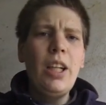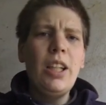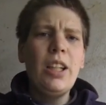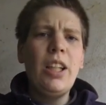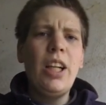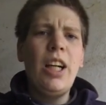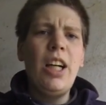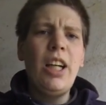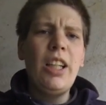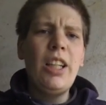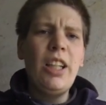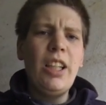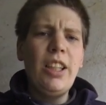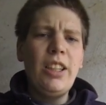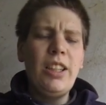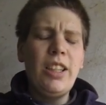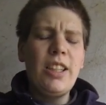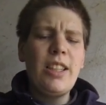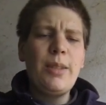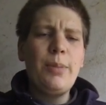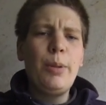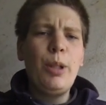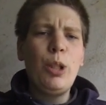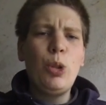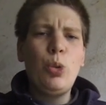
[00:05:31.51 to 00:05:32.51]
Da hat
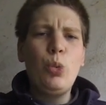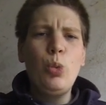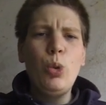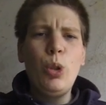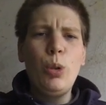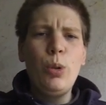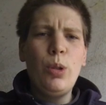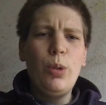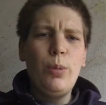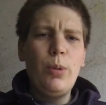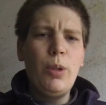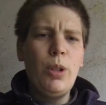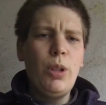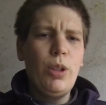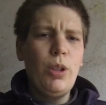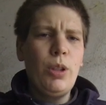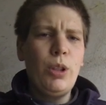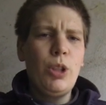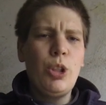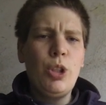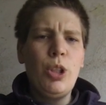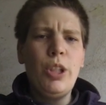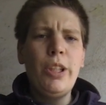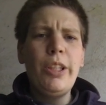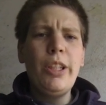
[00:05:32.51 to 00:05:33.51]
einer zwei gute
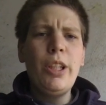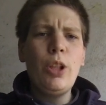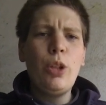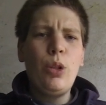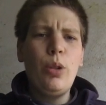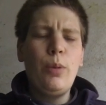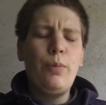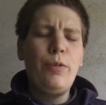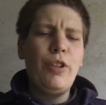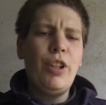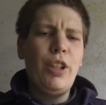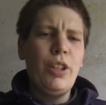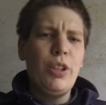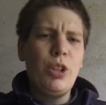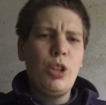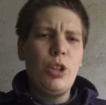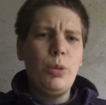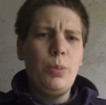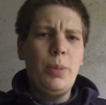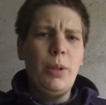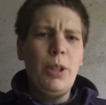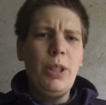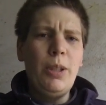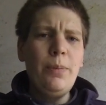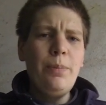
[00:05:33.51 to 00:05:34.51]
äh, Zylinderköpfe
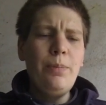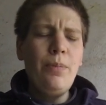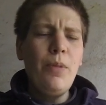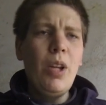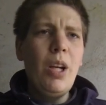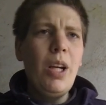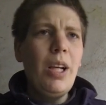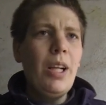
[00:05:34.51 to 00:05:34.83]
anzubieten.